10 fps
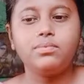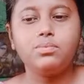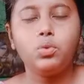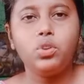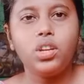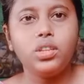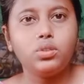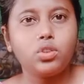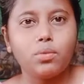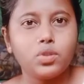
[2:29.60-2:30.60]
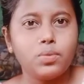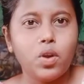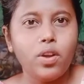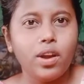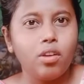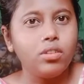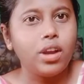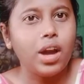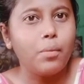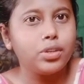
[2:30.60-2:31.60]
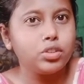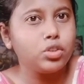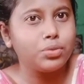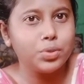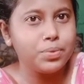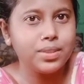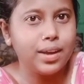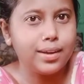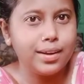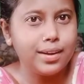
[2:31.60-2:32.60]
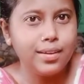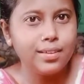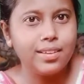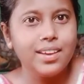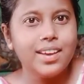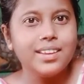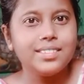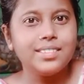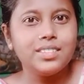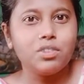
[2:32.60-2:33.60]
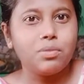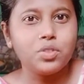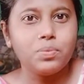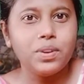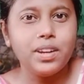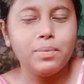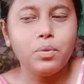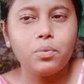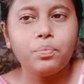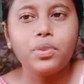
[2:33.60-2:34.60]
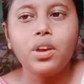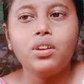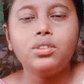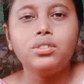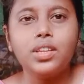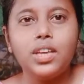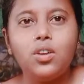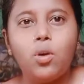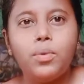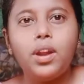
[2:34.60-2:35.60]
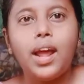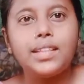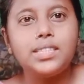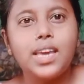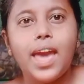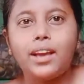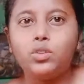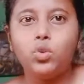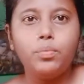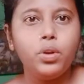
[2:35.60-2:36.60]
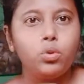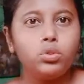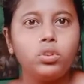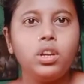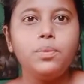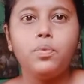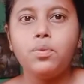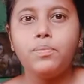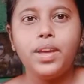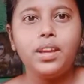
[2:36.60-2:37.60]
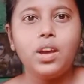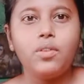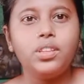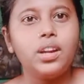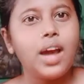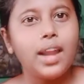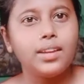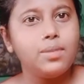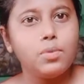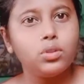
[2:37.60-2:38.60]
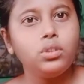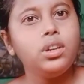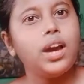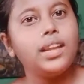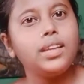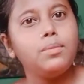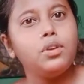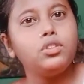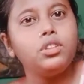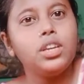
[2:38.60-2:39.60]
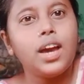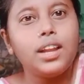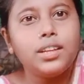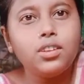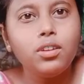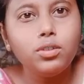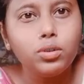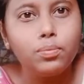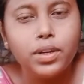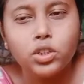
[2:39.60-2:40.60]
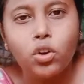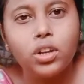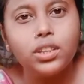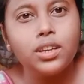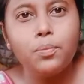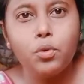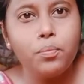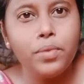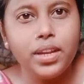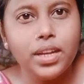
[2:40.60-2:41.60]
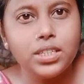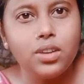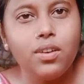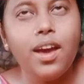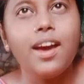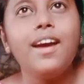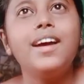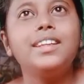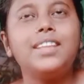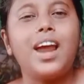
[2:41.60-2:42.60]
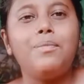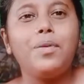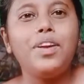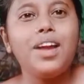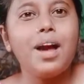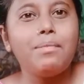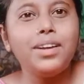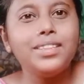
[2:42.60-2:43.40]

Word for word: বললেই তো সবসময় হয় না কারণ টাকা পয়সা তো সবসময় থাকে না না যে সবসময় নেব তো দেখি কবে না আজকে একদমই রোদ ওঠেনি পুরো মেঘলা ওয়েদার কালকের মতনই কালকে বলো তো কি কালকে জানো তো মানে সকাল থেকে পুরো মেঘলা ছিল হ্যাঁ তারপরে না আবার